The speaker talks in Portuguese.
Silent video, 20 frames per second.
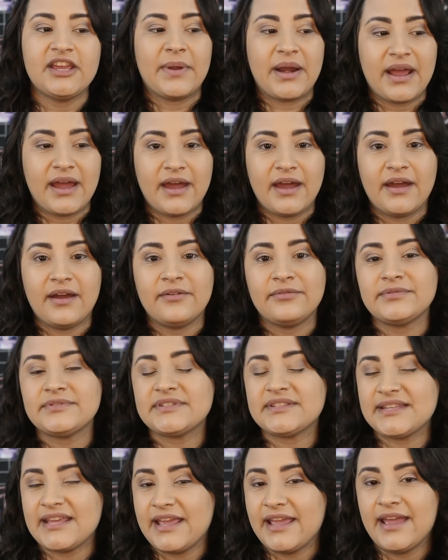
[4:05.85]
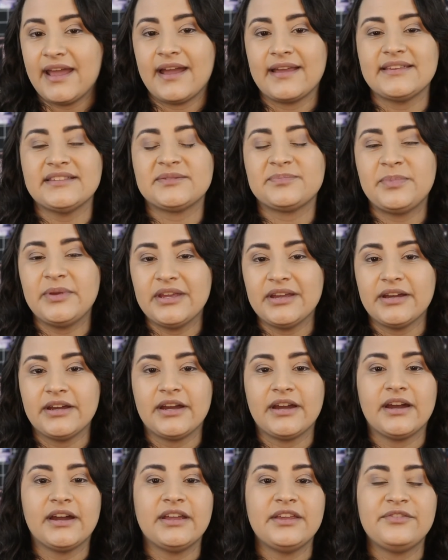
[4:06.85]
para ser a
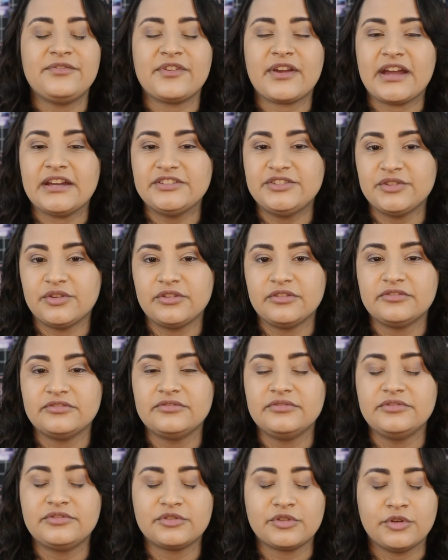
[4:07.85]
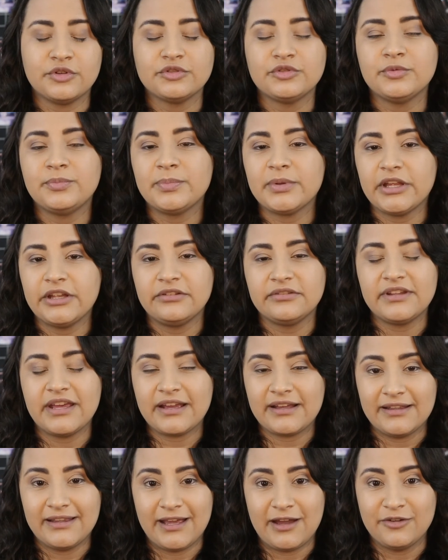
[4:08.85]
espiã e ficar de olho em todo o plano da
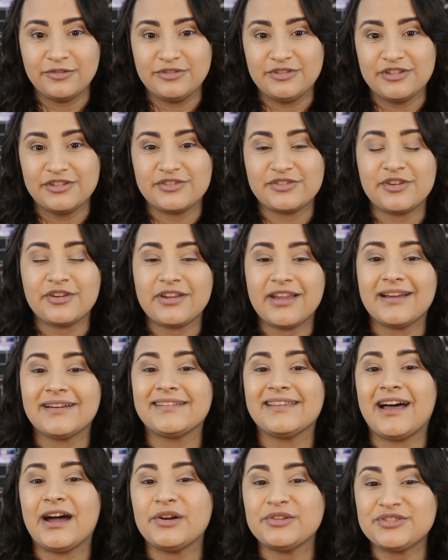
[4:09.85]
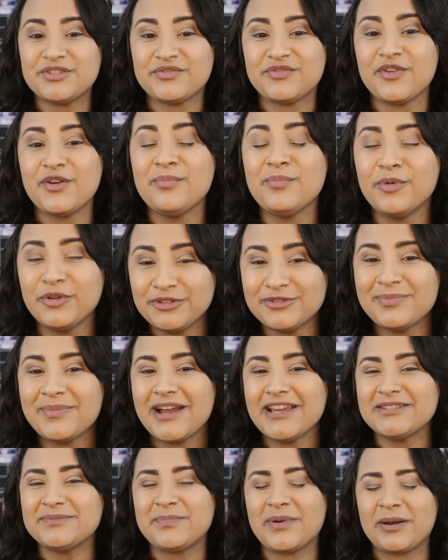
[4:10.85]
Cláudia. Só que a Cláudia foi muito
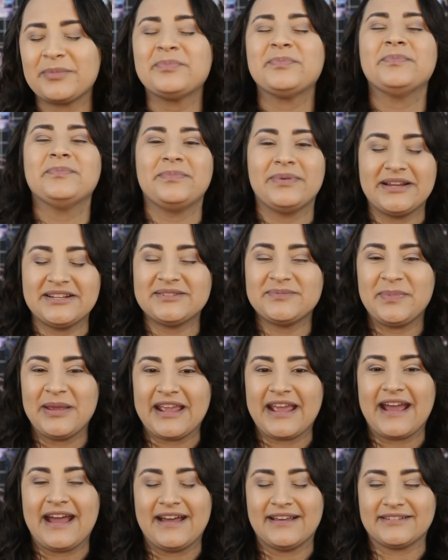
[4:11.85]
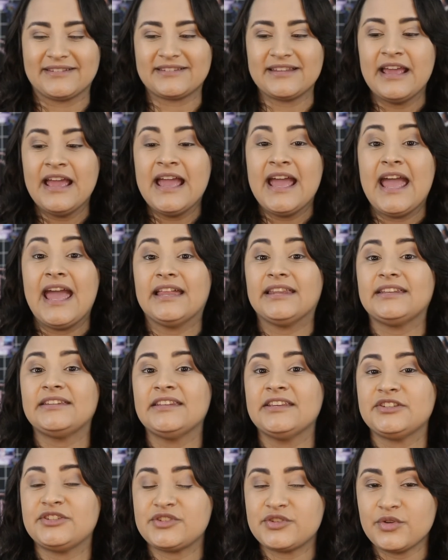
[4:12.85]
mais perplexa perspicaz. Ela
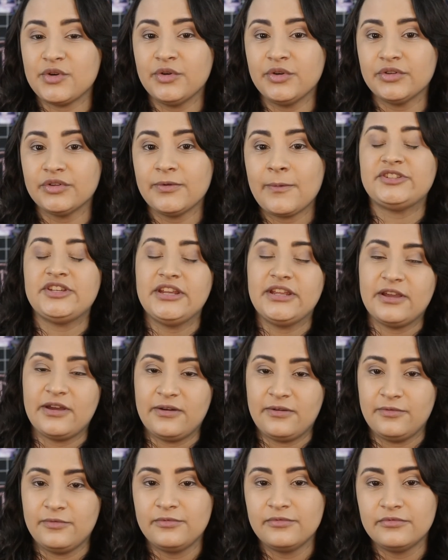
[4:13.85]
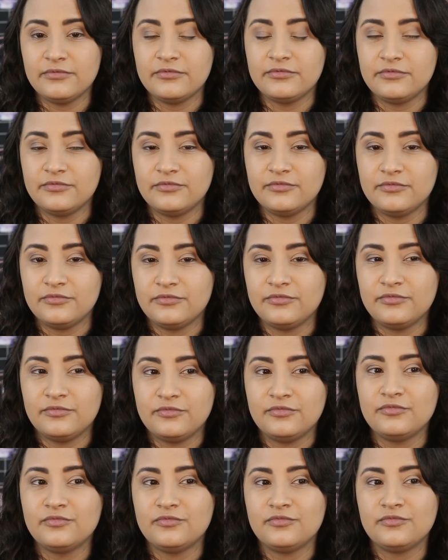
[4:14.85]
deixou, tinha um, um,
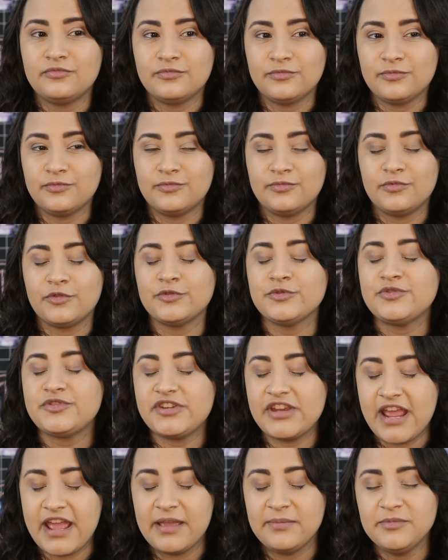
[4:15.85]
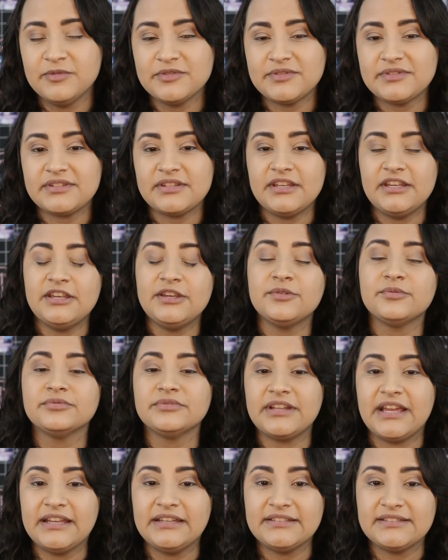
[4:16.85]
um, os gêmeos e um
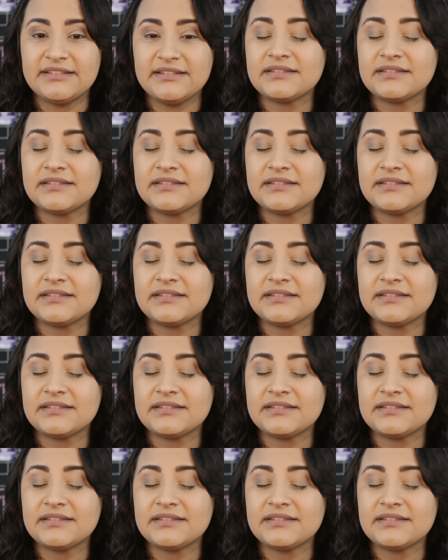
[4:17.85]
deles